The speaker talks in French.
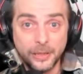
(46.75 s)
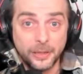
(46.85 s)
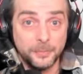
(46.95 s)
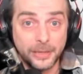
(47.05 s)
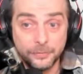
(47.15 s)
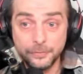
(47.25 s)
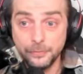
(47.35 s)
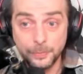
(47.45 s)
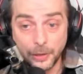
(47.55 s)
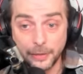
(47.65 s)
Comme ça, vous,
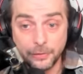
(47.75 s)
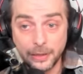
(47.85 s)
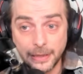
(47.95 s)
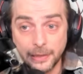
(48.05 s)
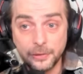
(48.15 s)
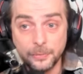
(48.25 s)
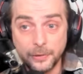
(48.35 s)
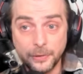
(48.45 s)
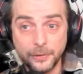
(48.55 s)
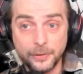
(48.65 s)
pourrez voir
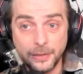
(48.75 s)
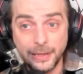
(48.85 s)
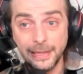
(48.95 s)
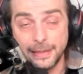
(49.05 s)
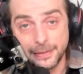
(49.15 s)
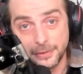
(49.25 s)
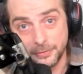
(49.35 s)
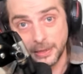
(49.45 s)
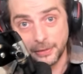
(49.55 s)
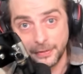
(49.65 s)
directement euh, les tests
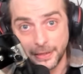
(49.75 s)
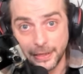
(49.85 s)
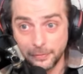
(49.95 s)
qu'on a fait avec elle.